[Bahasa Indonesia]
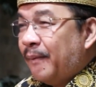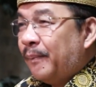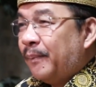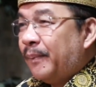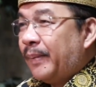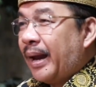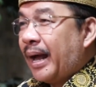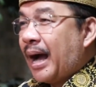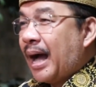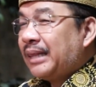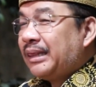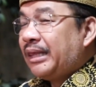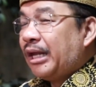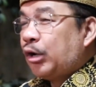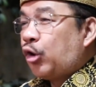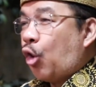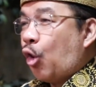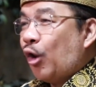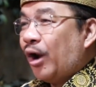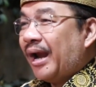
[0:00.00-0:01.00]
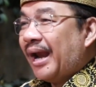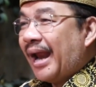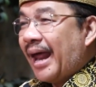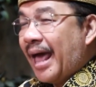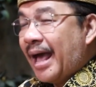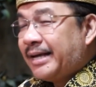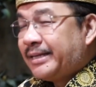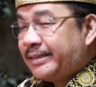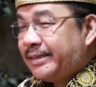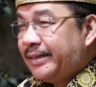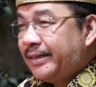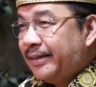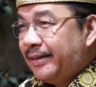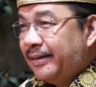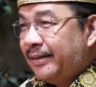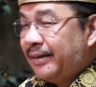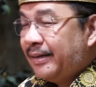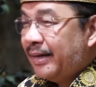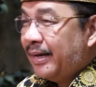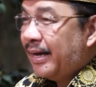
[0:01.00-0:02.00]
mereka terkoneksi
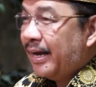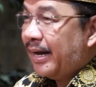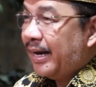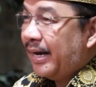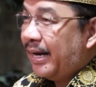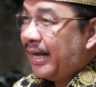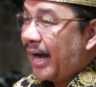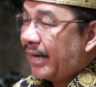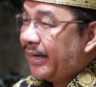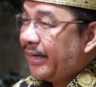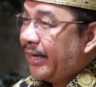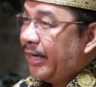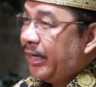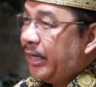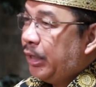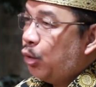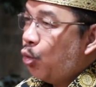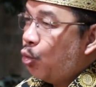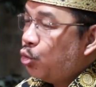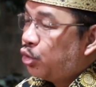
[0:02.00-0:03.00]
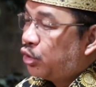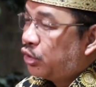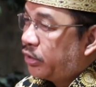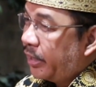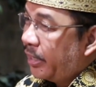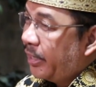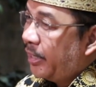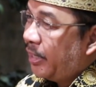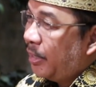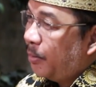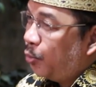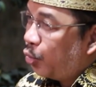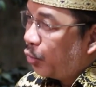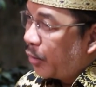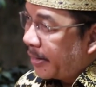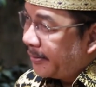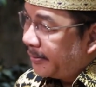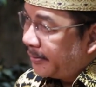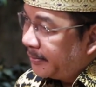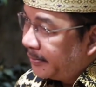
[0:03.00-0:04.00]
dengan industri
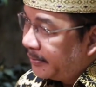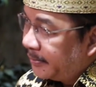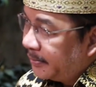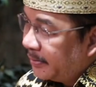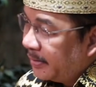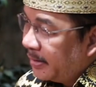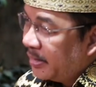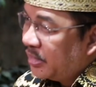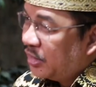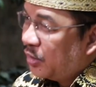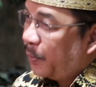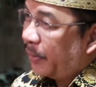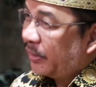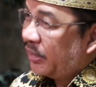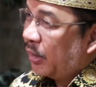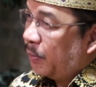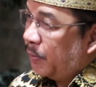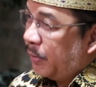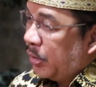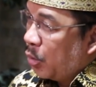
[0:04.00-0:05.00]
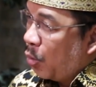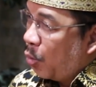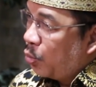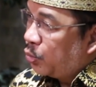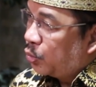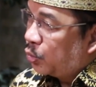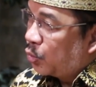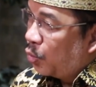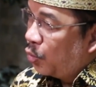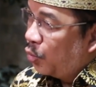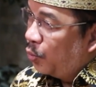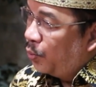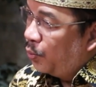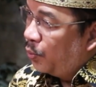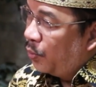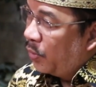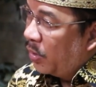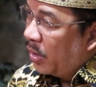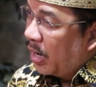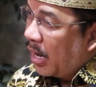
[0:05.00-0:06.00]
hiburan seperti bioskop
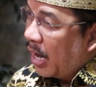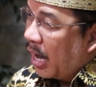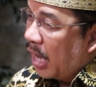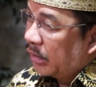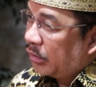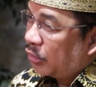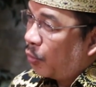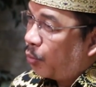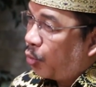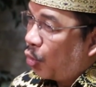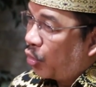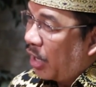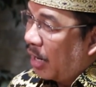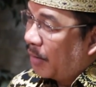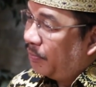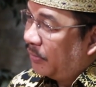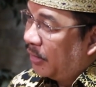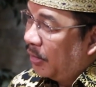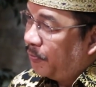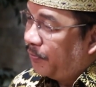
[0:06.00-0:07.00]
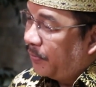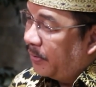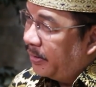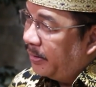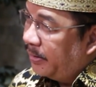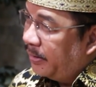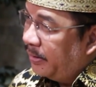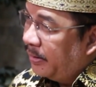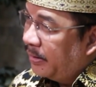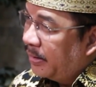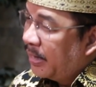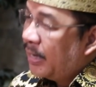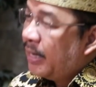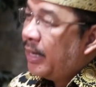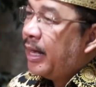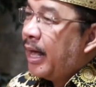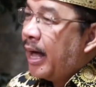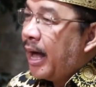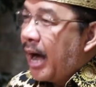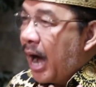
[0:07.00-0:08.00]
atau program TV
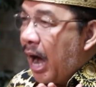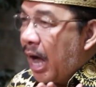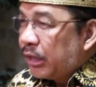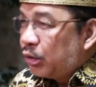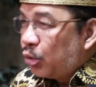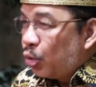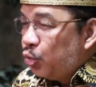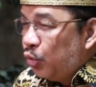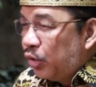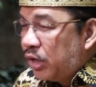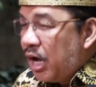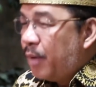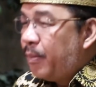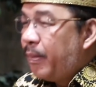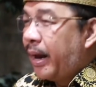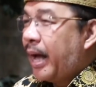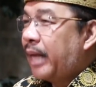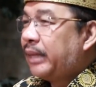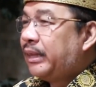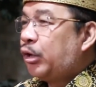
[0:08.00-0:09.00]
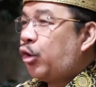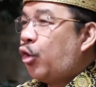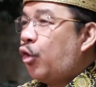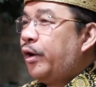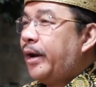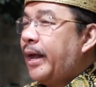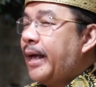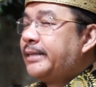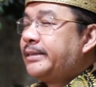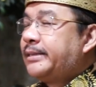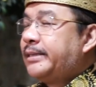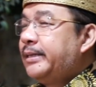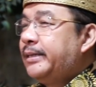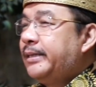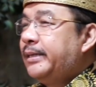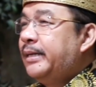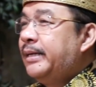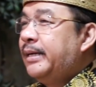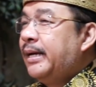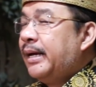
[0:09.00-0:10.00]
atau juga mereka
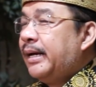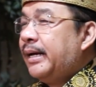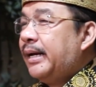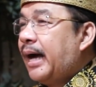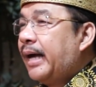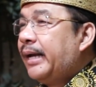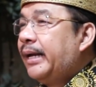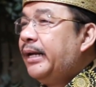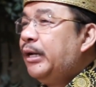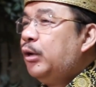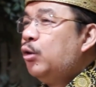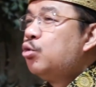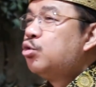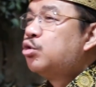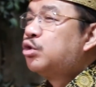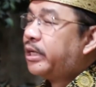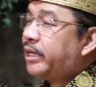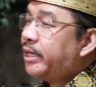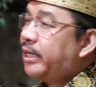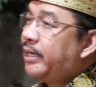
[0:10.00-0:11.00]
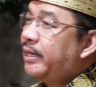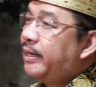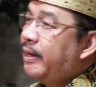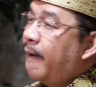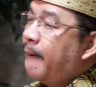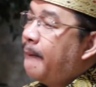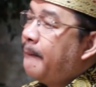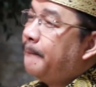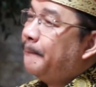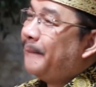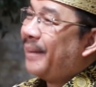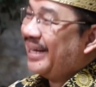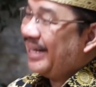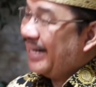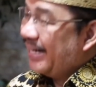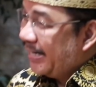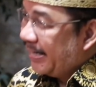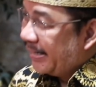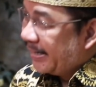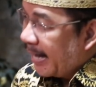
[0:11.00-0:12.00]
terkoneksi dengan industri
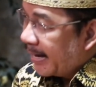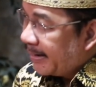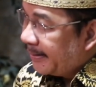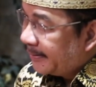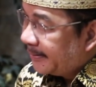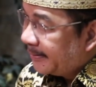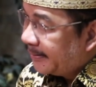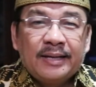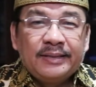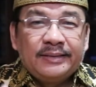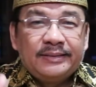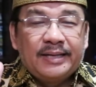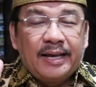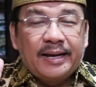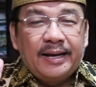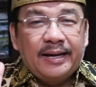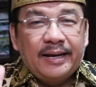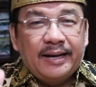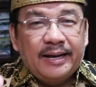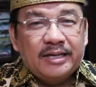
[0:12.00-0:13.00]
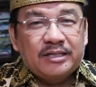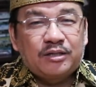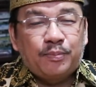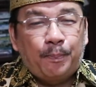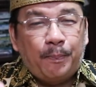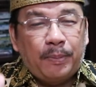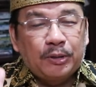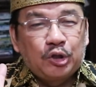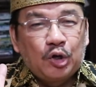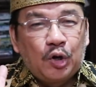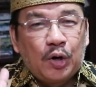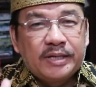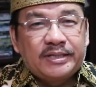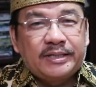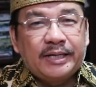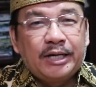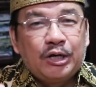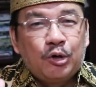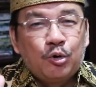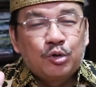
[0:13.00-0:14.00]
pendidikan. Jenis
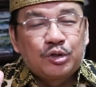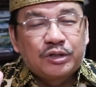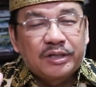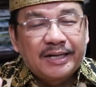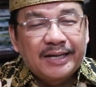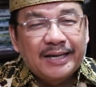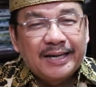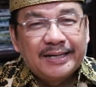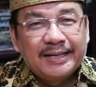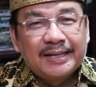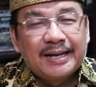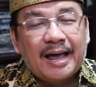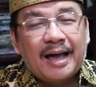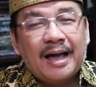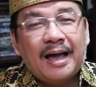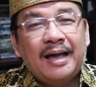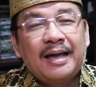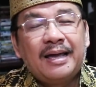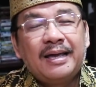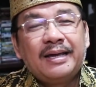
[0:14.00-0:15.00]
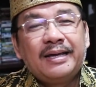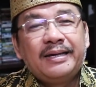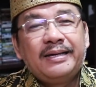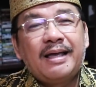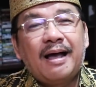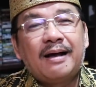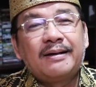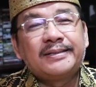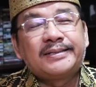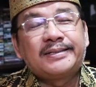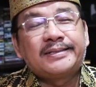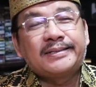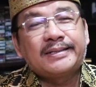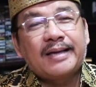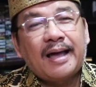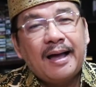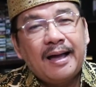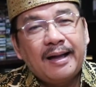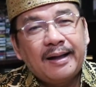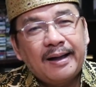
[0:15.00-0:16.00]
penulis industri inilah yang
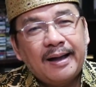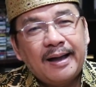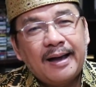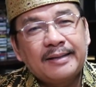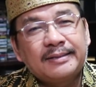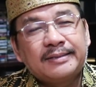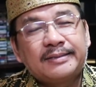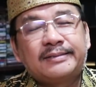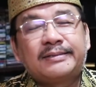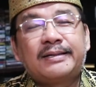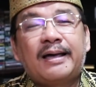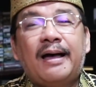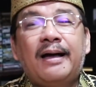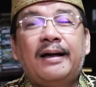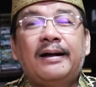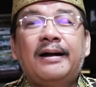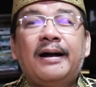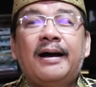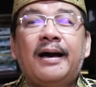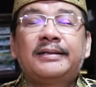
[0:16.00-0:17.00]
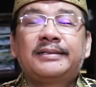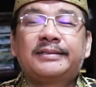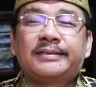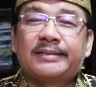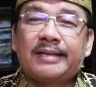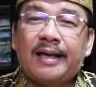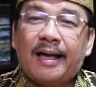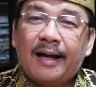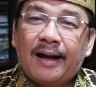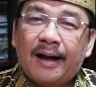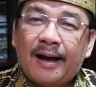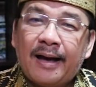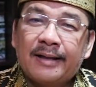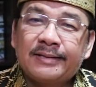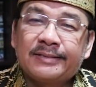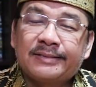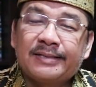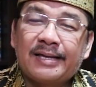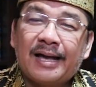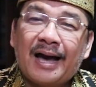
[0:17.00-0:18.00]
sangat, sangat,
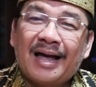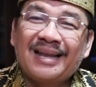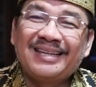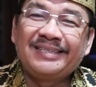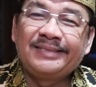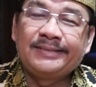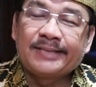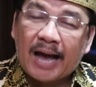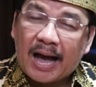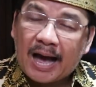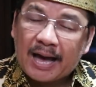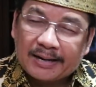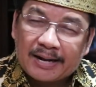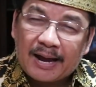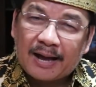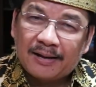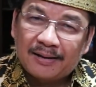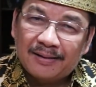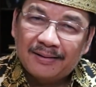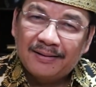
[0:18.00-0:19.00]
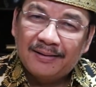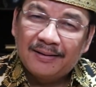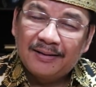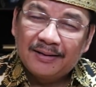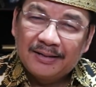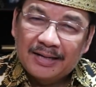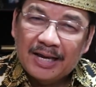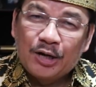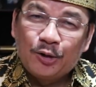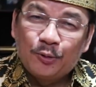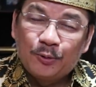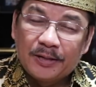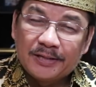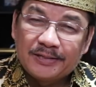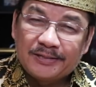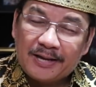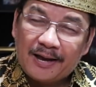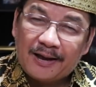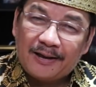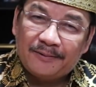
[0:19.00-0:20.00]
sangat, sangat jarang di
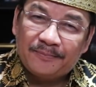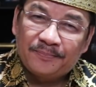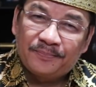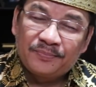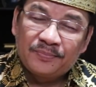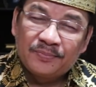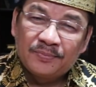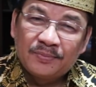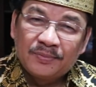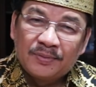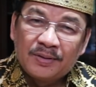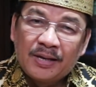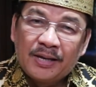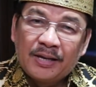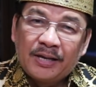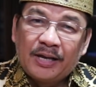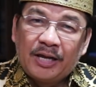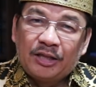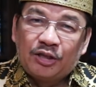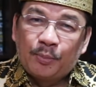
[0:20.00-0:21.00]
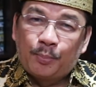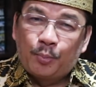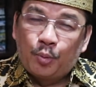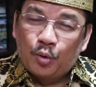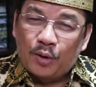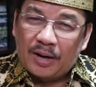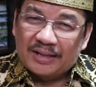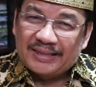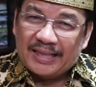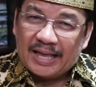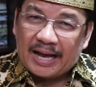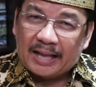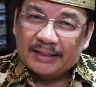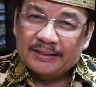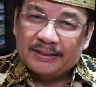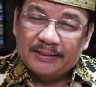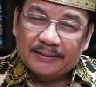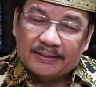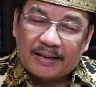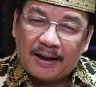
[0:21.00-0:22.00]
Indonesia. Itu pula
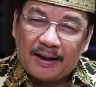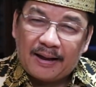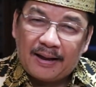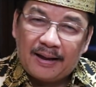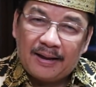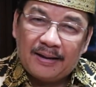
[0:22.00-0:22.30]
tekad kita,